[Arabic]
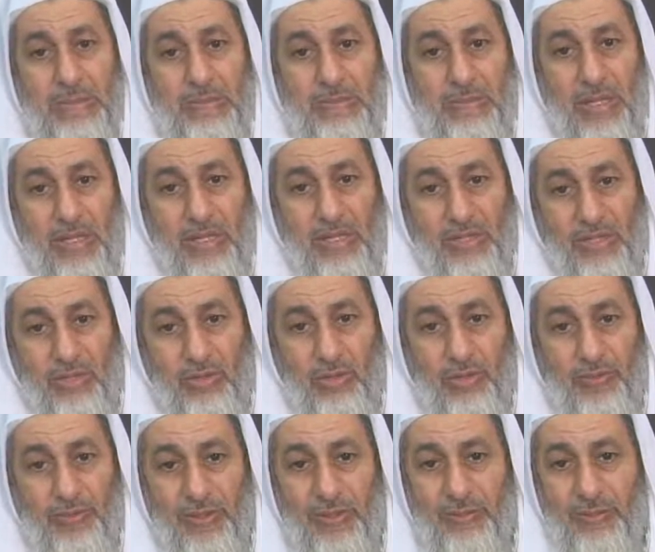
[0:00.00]
مع
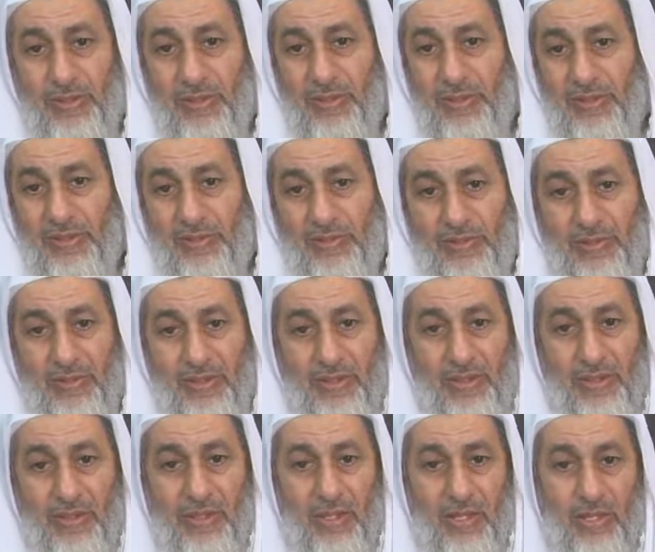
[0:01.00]
الرجل في الميراث
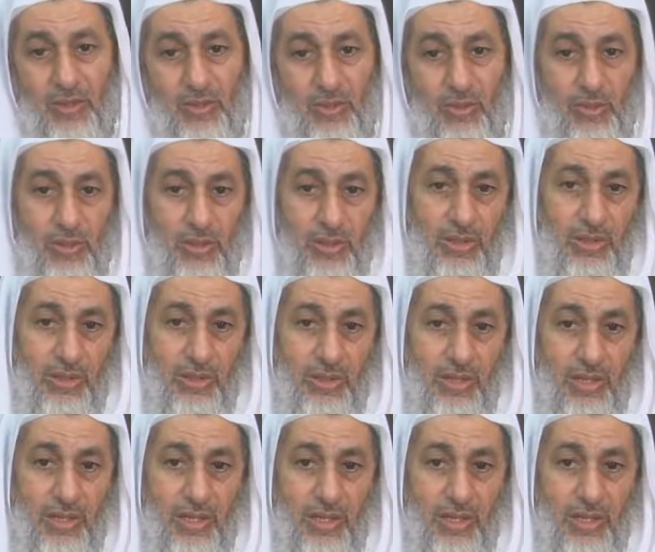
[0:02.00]
أقول